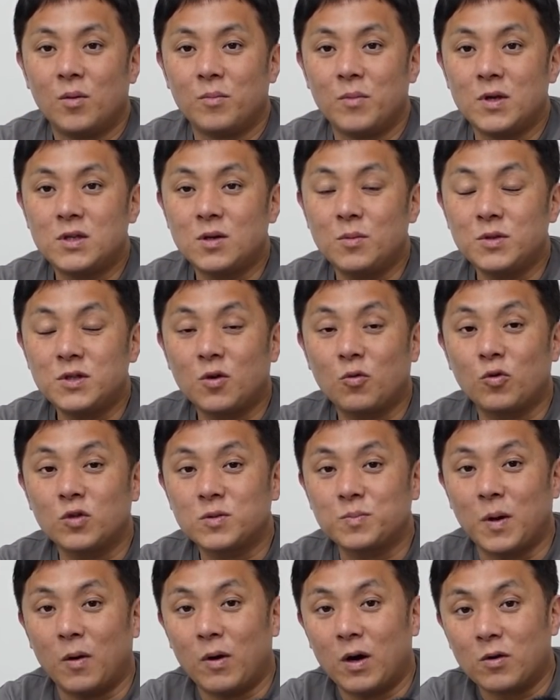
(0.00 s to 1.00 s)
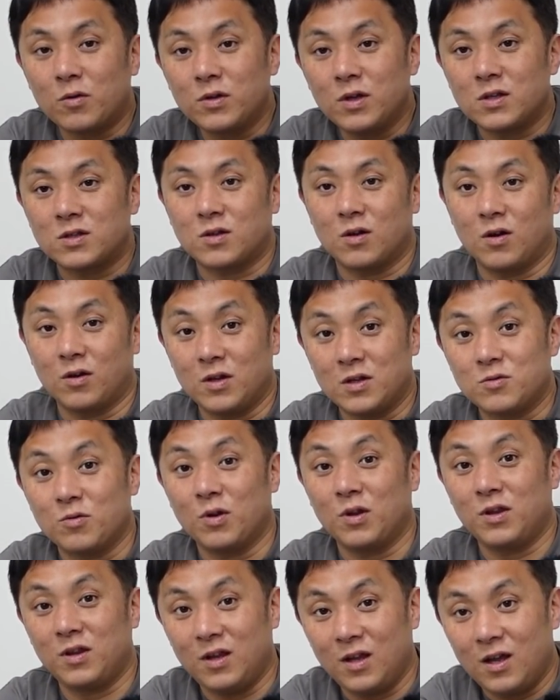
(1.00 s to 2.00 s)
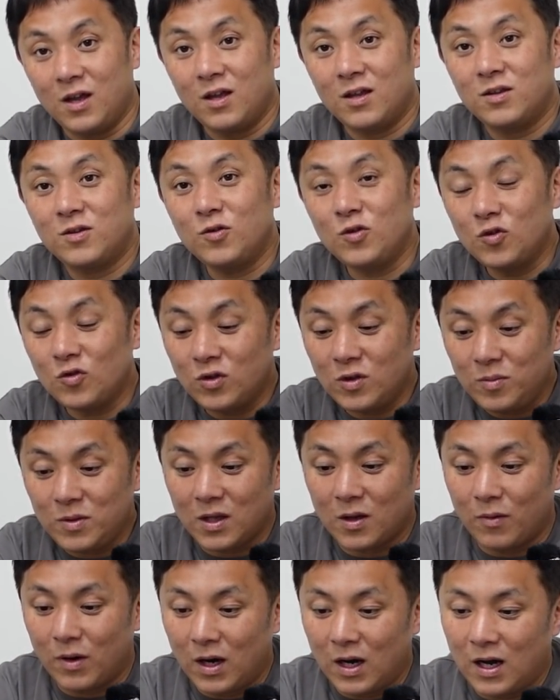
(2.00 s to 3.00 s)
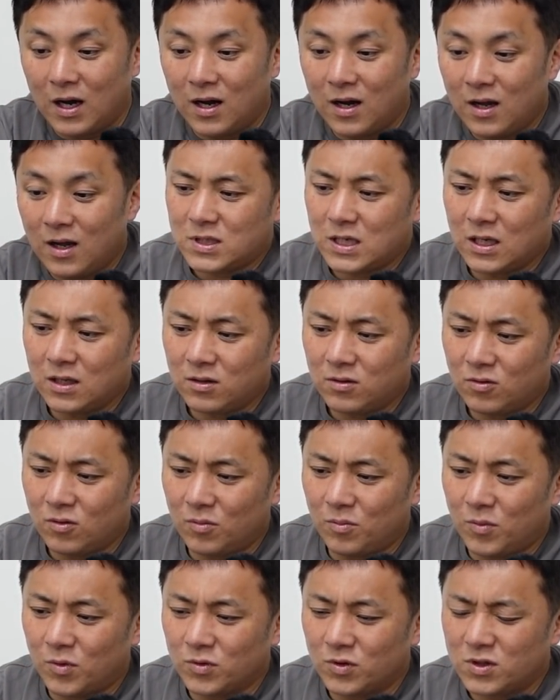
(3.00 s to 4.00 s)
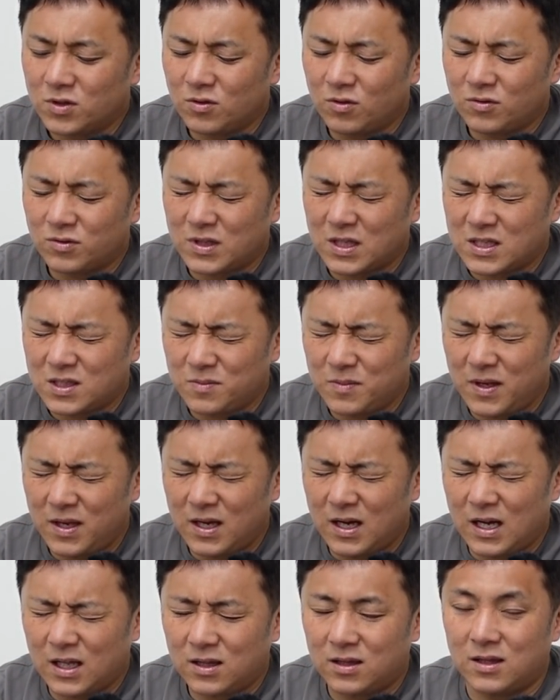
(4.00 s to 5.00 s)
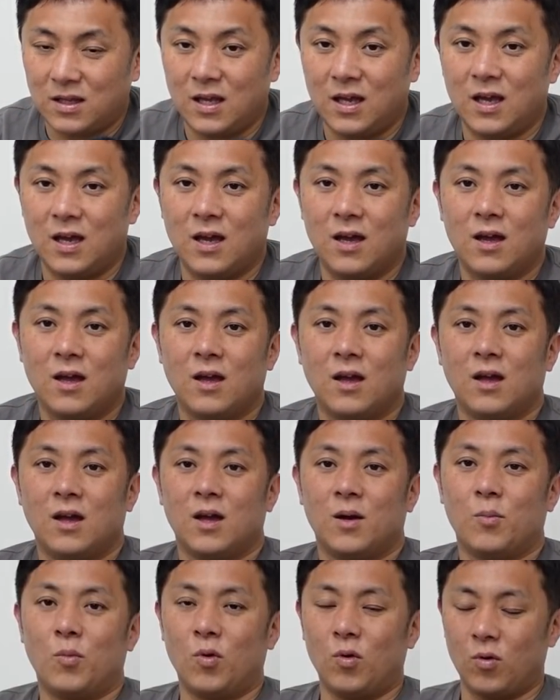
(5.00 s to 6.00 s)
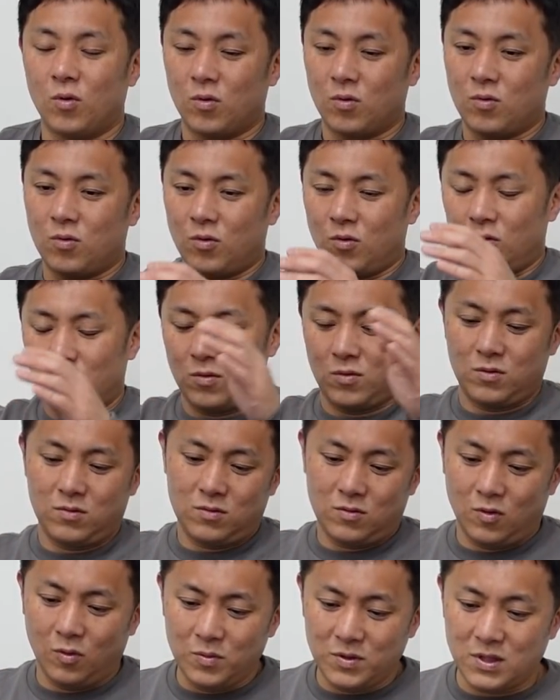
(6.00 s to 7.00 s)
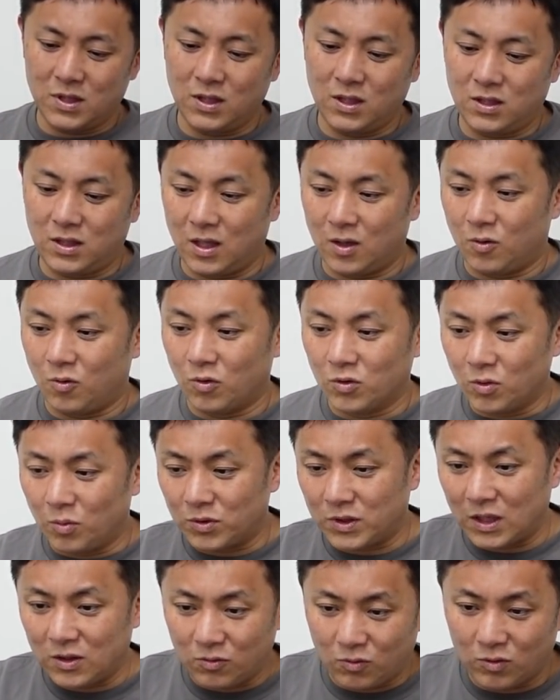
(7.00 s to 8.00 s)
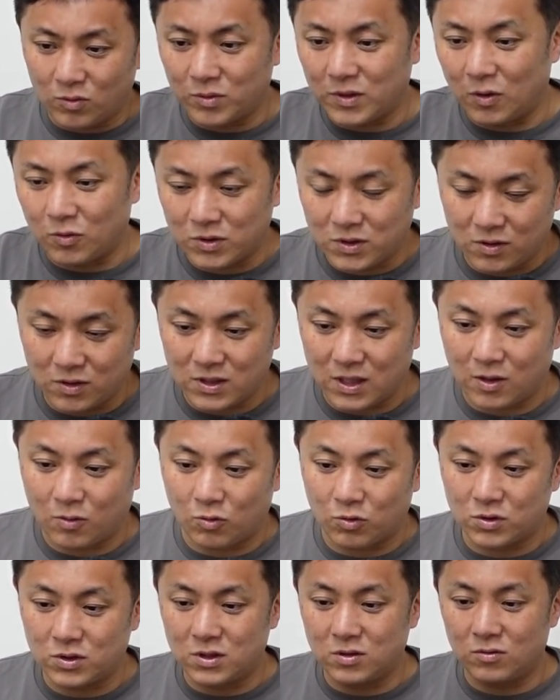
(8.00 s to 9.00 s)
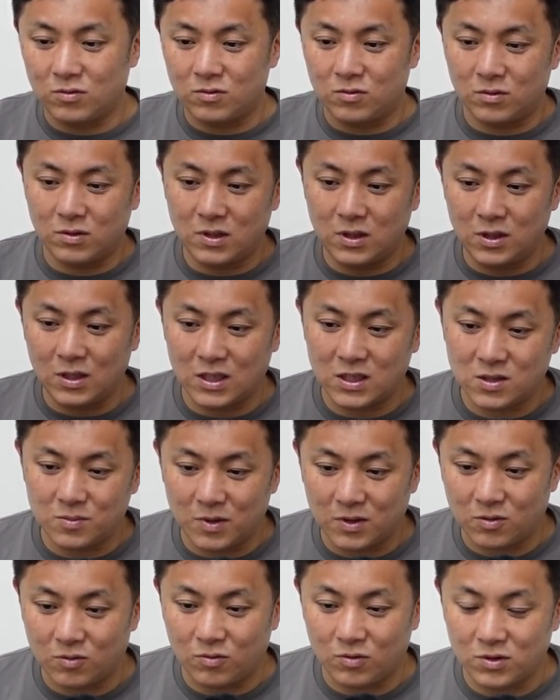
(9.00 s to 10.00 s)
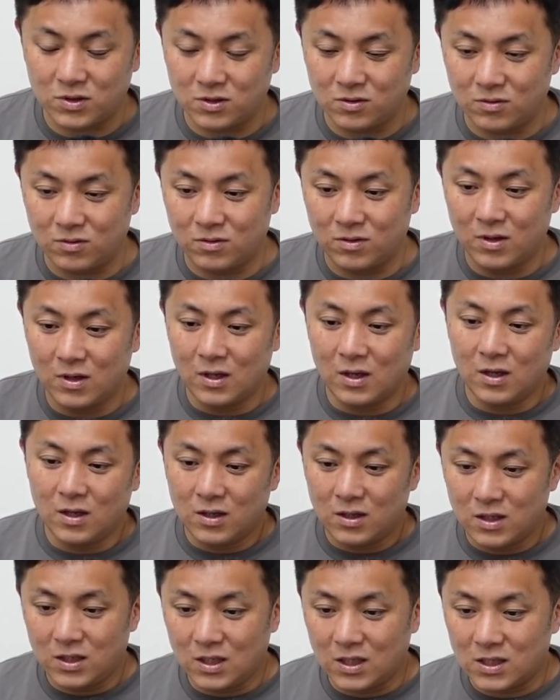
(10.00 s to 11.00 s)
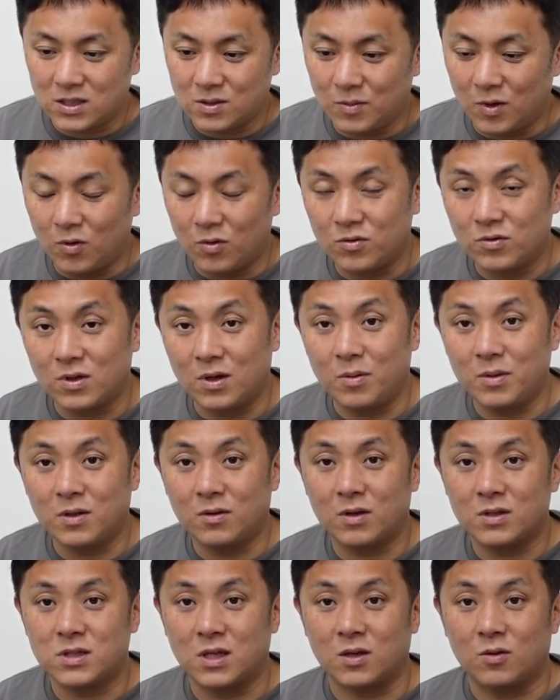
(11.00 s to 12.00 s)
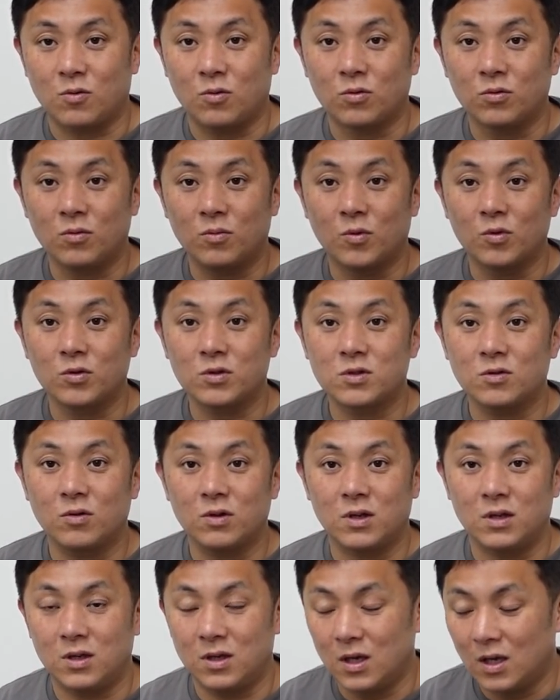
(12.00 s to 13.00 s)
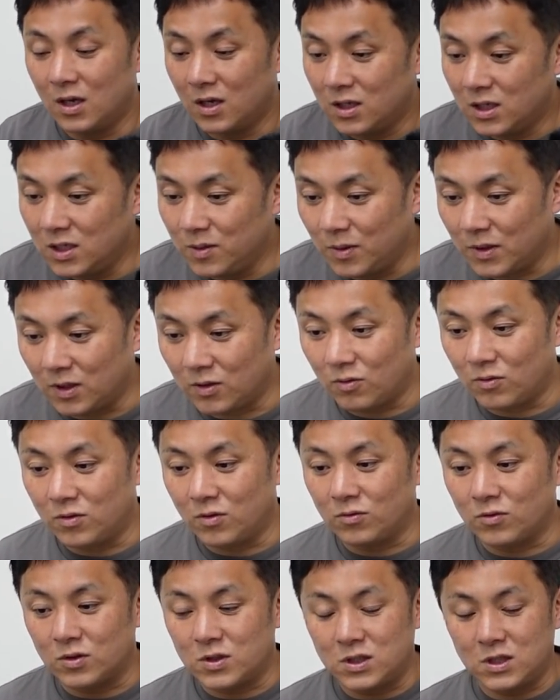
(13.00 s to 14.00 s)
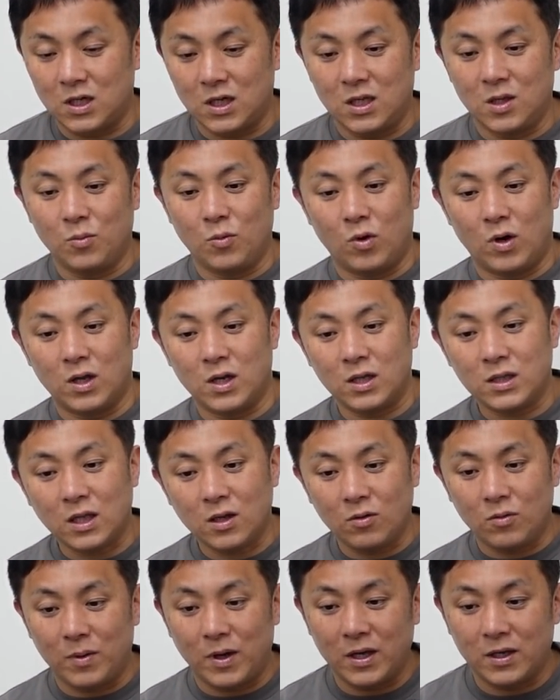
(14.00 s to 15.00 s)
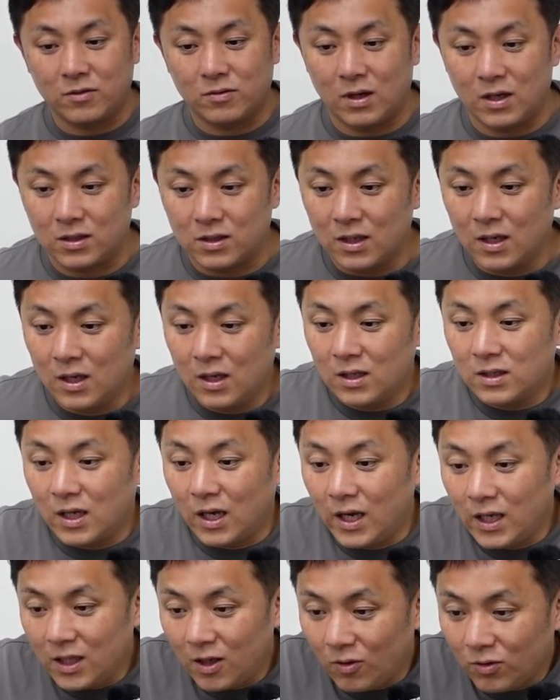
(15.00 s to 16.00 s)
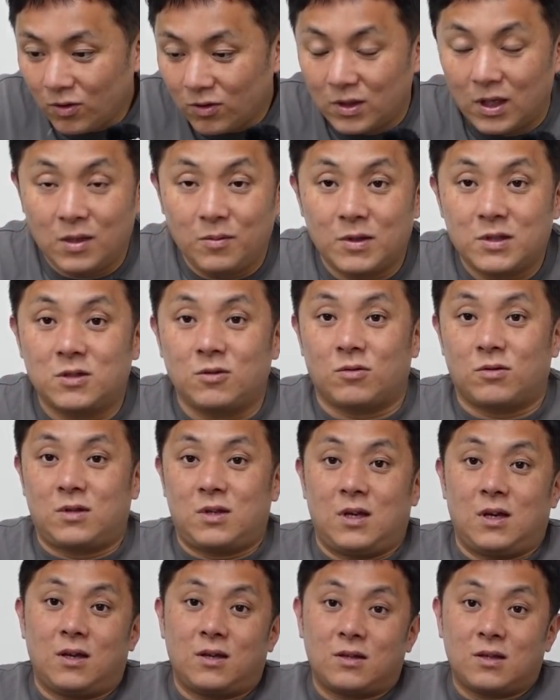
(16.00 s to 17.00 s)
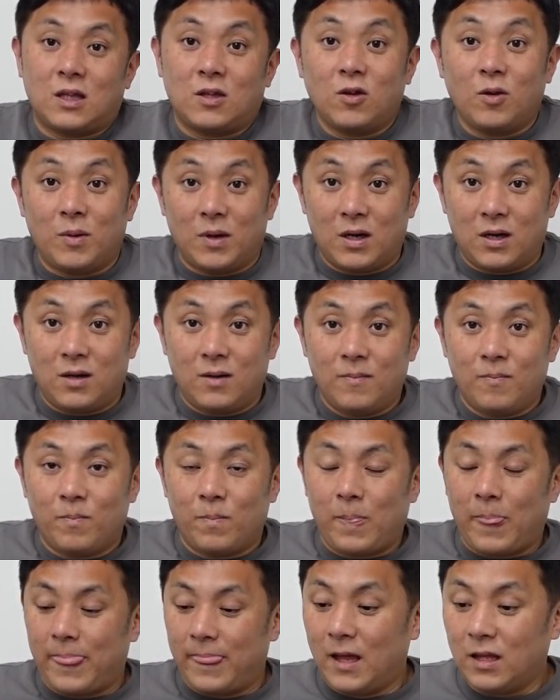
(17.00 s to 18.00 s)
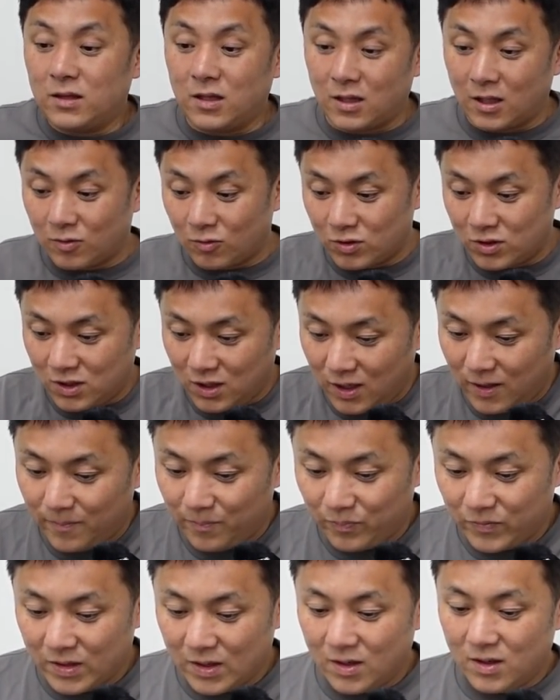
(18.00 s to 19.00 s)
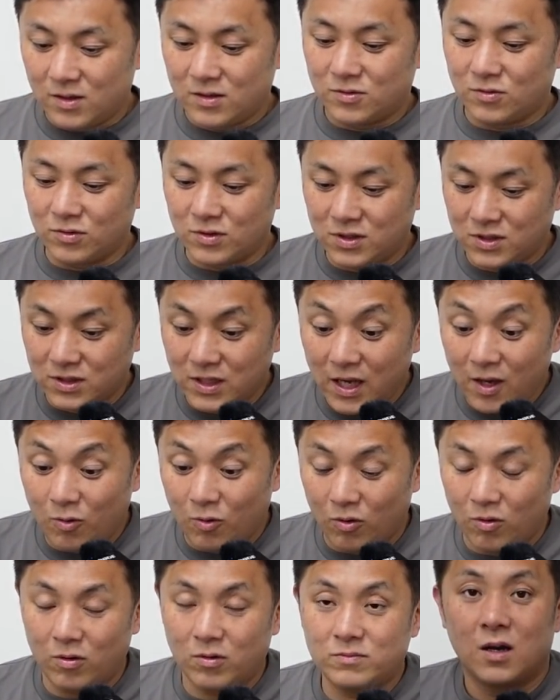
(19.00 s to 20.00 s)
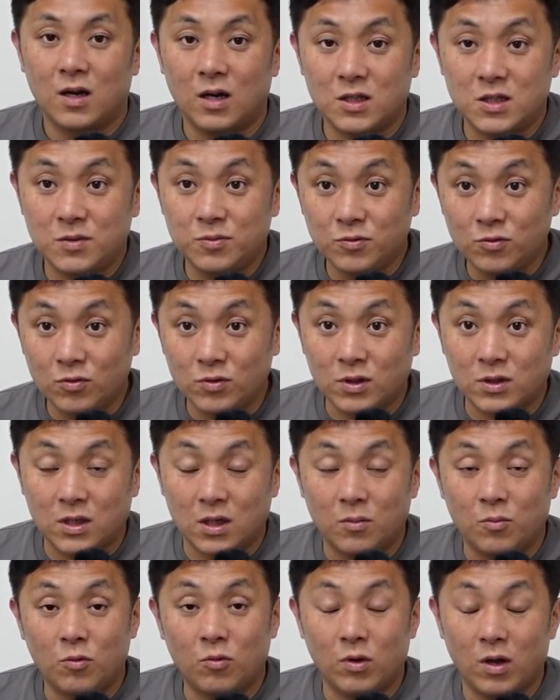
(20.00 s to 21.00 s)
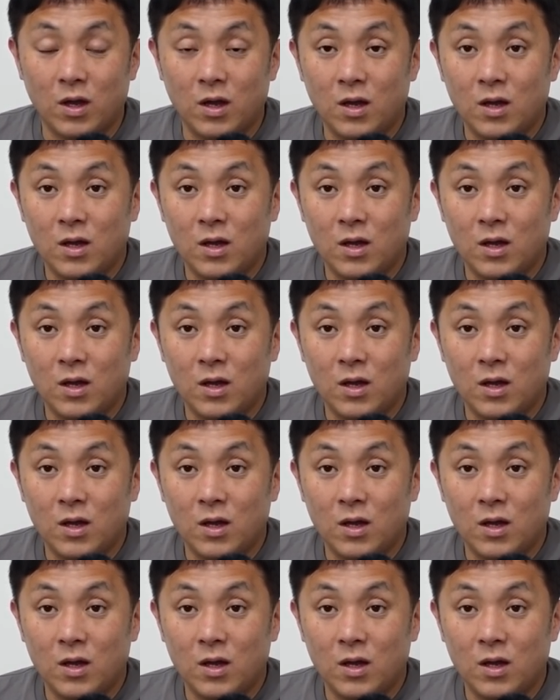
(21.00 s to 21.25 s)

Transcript: めちゃめちゃコスパ悪いですからねそれって。という意味ではちゃんとものすごく説明があってもうこうお店に行ってこのボタンとこのボタン押してくださいこっちの稲妻とこっちの稲妻を比べてくださいこのものすごい火花の量の違いでもう、あなたのバイクは大変なことになりますよって例えばなってたとしてそのすげえ方が自分のなったらもうこれ